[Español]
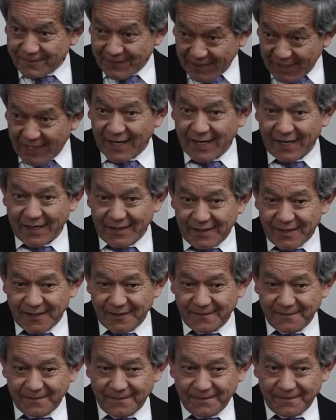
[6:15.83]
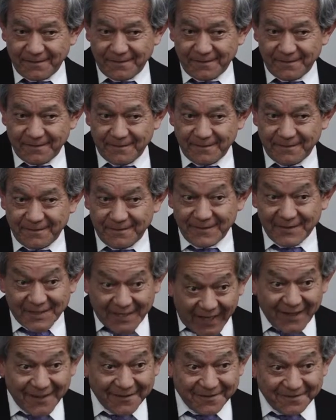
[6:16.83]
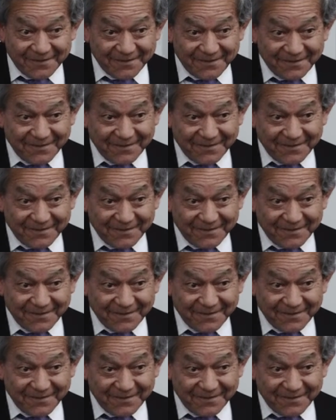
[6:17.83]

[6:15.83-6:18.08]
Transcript: en la cancha? ¿Sí?